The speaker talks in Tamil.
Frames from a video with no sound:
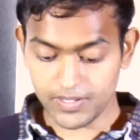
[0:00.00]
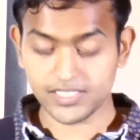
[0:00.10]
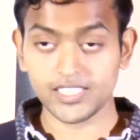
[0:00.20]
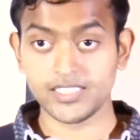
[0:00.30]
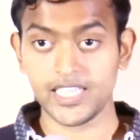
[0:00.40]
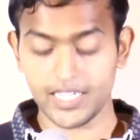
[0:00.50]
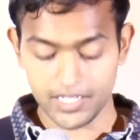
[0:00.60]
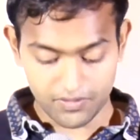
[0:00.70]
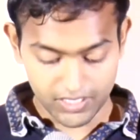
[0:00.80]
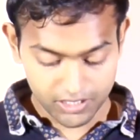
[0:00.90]
வசனத்தை
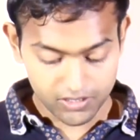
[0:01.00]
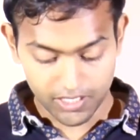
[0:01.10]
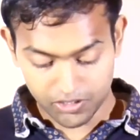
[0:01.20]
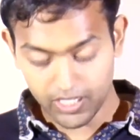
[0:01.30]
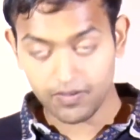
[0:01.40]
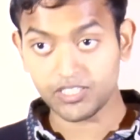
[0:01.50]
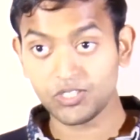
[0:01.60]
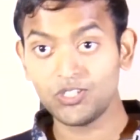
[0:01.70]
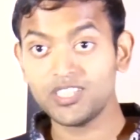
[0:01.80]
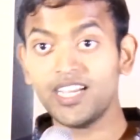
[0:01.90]
வஸ் கர்த்துடைய
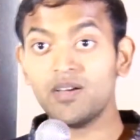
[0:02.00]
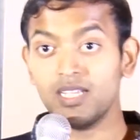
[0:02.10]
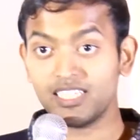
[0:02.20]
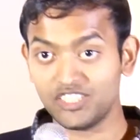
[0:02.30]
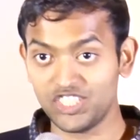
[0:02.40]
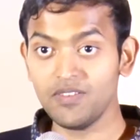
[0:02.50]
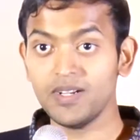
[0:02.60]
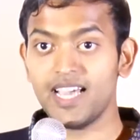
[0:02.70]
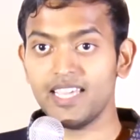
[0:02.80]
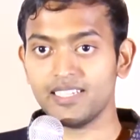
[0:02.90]
வசனம் தான் நம்மளுக்கு
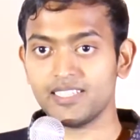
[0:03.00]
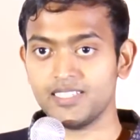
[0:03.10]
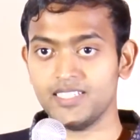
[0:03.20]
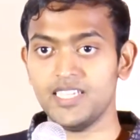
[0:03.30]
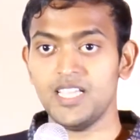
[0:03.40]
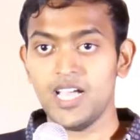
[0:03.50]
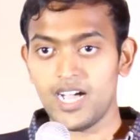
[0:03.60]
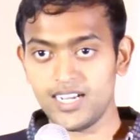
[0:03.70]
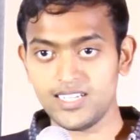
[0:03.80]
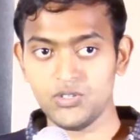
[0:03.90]
ஜீவனாக இருக்கிறது
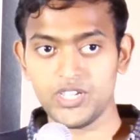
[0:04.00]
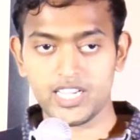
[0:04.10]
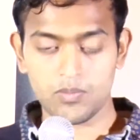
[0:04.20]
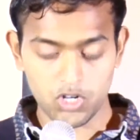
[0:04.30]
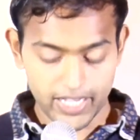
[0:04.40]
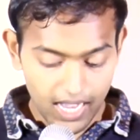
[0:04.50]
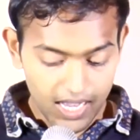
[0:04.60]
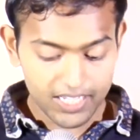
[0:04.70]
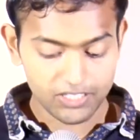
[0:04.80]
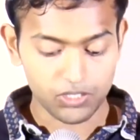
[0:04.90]
ஹலிலுயா நம்மளுடைய
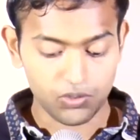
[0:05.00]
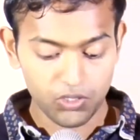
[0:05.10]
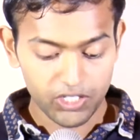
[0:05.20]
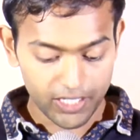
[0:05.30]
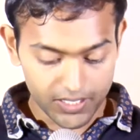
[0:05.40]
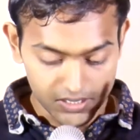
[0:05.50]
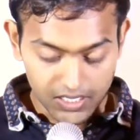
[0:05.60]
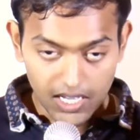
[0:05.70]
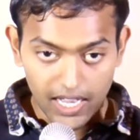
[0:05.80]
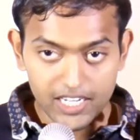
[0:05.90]
ஆயுசு
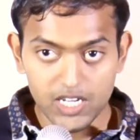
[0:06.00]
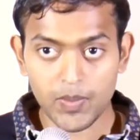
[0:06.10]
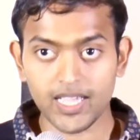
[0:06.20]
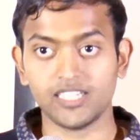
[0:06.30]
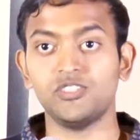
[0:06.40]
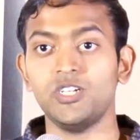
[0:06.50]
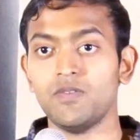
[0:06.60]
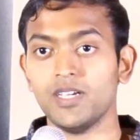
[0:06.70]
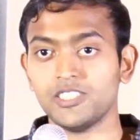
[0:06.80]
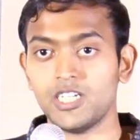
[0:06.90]
கூடுகிறதற்கு காரணமே கர்த்துடைய
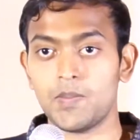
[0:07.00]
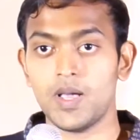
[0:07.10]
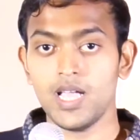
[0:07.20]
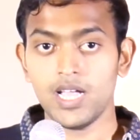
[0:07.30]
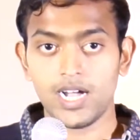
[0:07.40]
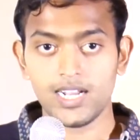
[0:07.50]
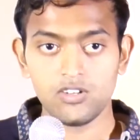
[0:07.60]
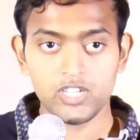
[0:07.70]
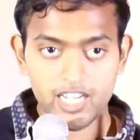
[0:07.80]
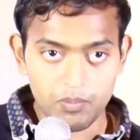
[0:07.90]
வசனம்
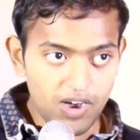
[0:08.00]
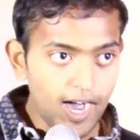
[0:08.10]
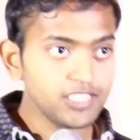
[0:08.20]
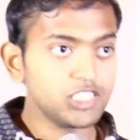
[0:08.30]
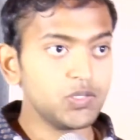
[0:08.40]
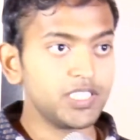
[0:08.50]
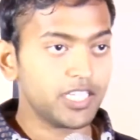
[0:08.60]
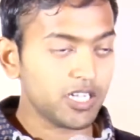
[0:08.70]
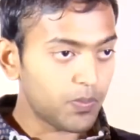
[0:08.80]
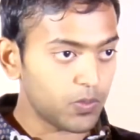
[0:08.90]
ஹலிலுயா நம்ம
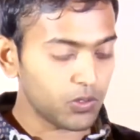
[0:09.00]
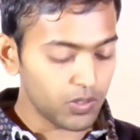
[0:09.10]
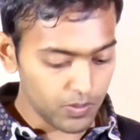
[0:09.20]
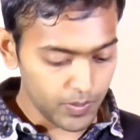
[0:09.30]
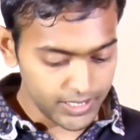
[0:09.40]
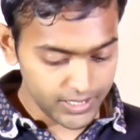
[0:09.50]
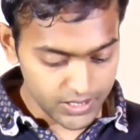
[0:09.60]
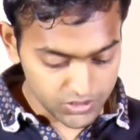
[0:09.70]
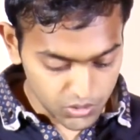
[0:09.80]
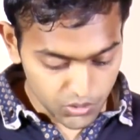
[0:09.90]

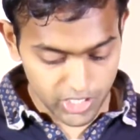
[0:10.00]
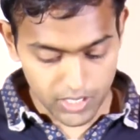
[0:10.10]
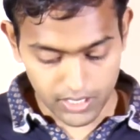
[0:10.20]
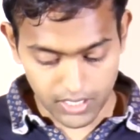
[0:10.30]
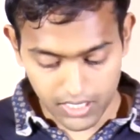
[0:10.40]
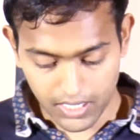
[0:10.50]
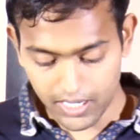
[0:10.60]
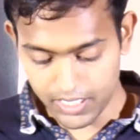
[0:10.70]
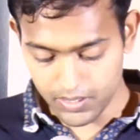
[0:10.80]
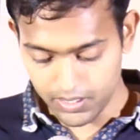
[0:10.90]
ஆசீர்வதிக்கப்படுகிறதுக்கு கூறிய
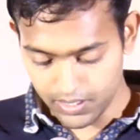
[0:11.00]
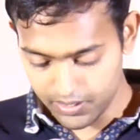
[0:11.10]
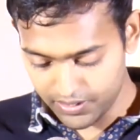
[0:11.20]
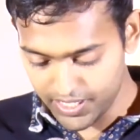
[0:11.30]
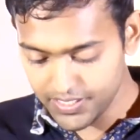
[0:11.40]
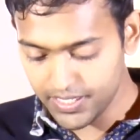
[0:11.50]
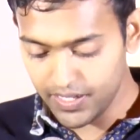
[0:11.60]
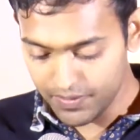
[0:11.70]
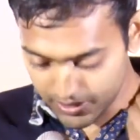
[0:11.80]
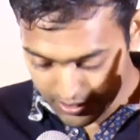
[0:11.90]
காரிய
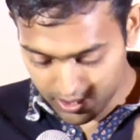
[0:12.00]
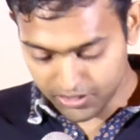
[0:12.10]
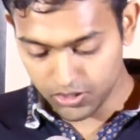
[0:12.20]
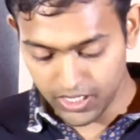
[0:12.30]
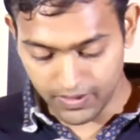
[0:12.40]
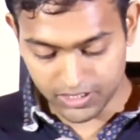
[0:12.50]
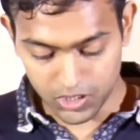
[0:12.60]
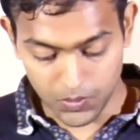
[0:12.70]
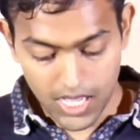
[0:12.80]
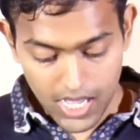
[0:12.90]
ரீசனே வந்து கர்த்தருடைய
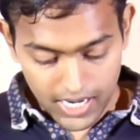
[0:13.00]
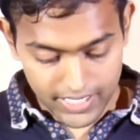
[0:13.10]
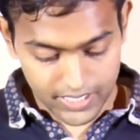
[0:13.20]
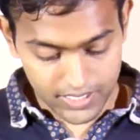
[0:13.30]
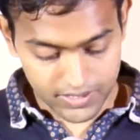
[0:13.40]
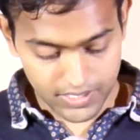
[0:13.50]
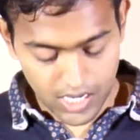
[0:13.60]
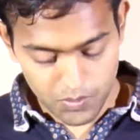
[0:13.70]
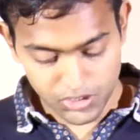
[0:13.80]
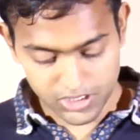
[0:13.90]
வசனம் ஆனால் இந்த
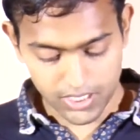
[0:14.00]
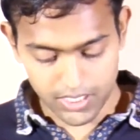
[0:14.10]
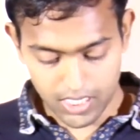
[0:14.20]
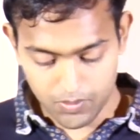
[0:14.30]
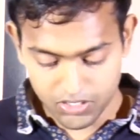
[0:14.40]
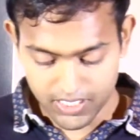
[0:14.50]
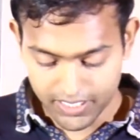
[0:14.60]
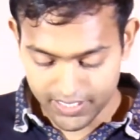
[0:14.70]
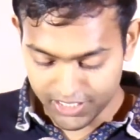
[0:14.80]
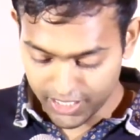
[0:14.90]
ஆமோஸ் ஆமோஸ்
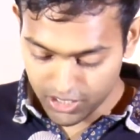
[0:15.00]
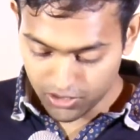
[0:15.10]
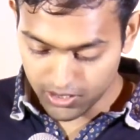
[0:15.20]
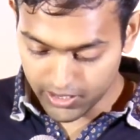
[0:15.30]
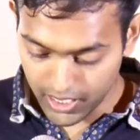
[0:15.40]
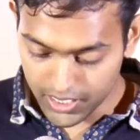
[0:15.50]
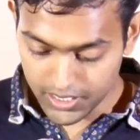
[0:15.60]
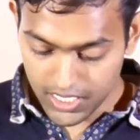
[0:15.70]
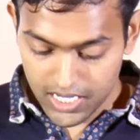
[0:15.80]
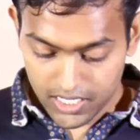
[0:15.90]
தீர்க்கதரிசி என்ன சொல்லுகிறார்
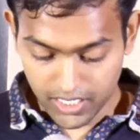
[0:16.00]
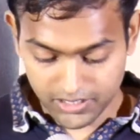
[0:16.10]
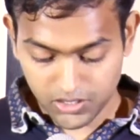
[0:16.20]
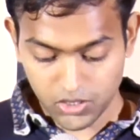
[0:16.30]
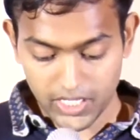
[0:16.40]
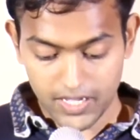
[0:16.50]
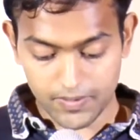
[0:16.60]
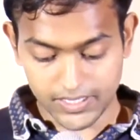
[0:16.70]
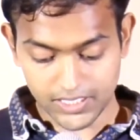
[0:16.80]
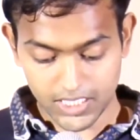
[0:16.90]
கர்த்தருடைய
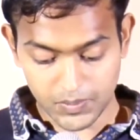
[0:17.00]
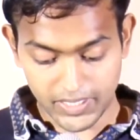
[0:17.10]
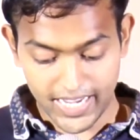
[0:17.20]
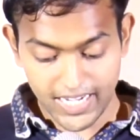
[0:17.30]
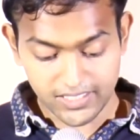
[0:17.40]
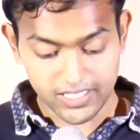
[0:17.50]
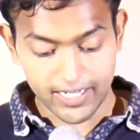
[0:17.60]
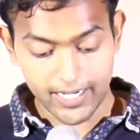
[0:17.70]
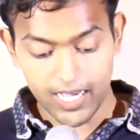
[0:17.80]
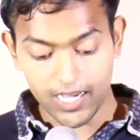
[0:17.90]
வசனம் கேட்க
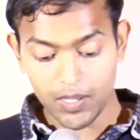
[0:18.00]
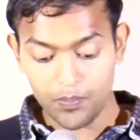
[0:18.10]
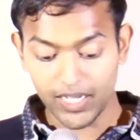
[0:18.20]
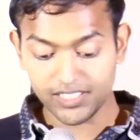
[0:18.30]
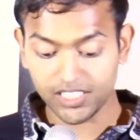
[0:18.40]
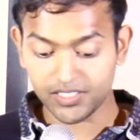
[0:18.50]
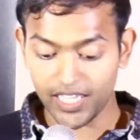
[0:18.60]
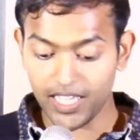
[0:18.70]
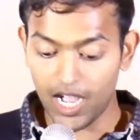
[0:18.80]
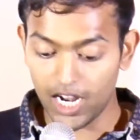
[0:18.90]
கிடையாத
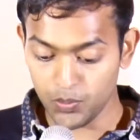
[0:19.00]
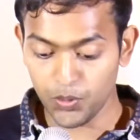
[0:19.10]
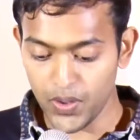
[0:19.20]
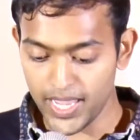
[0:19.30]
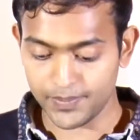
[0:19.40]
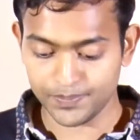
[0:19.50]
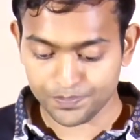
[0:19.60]
பஞ்சத்தை அனுப்புவேன்